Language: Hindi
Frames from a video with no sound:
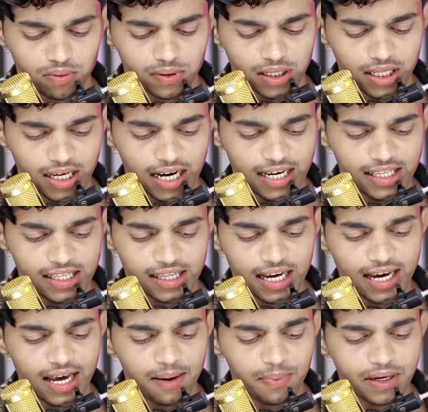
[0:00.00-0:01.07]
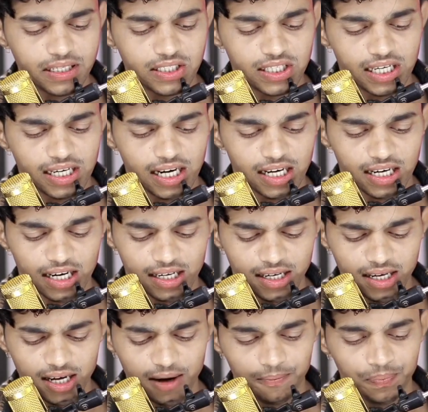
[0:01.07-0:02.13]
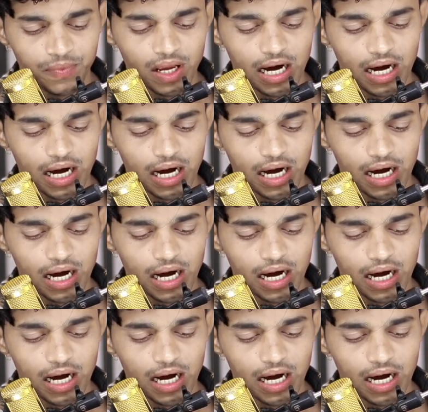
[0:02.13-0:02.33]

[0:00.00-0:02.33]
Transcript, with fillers: ऑप्शन दिखाई देता है यहाँ पर चैनल का ठीक है